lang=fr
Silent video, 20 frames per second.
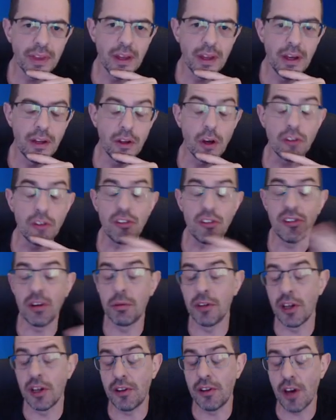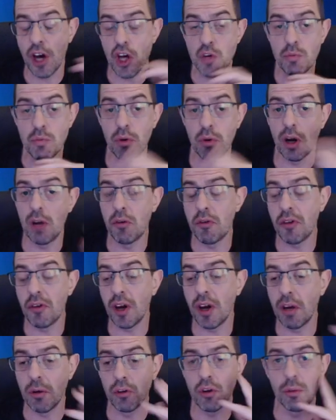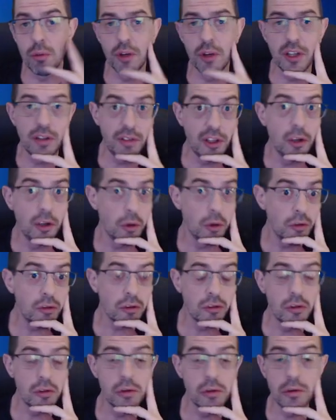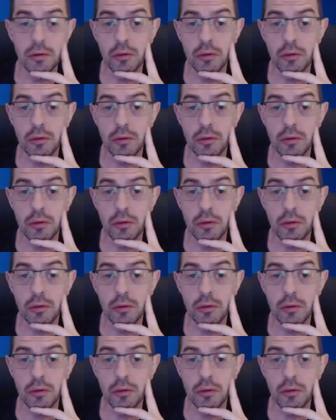D'ailleurs, si ça vous intéresse, je pourrais vous faire éventuellement des vidéos sur ce,